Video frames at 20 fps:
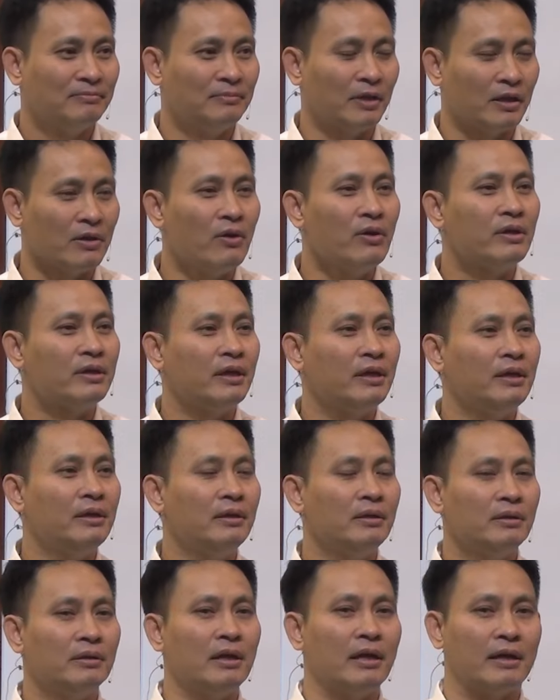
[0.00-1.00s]
Mà đôi
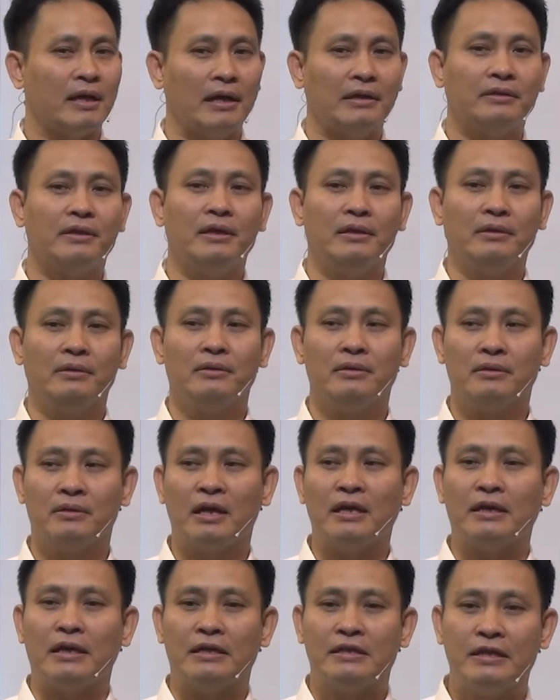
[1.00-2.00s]
khi để cảnh tỉnh
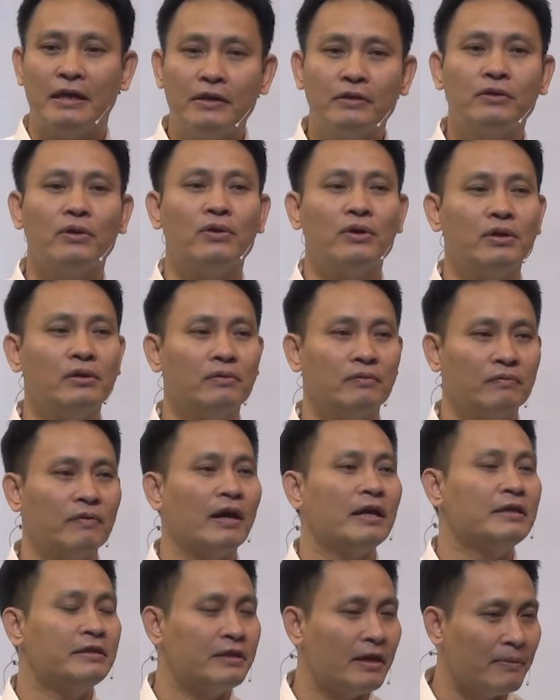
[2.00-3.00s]
ngay cả chính tôi và
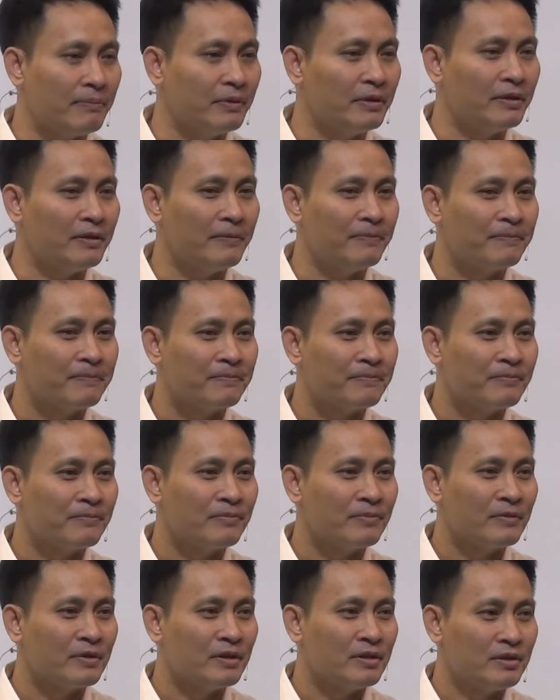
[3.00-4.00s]
anh chị em nữa.
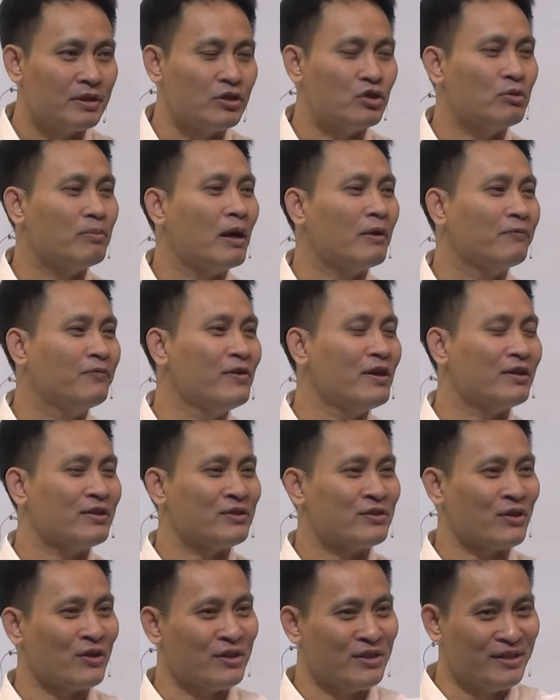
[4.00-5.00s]
Xin Chúa ban phước
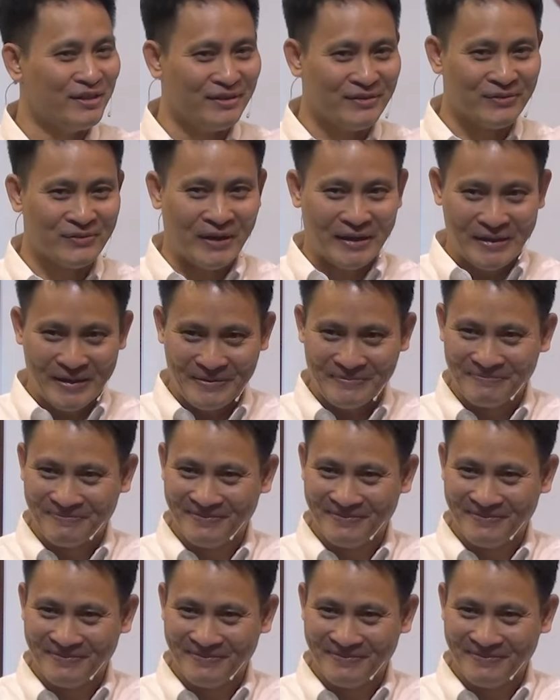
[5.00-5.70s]
cho những doanh nhân.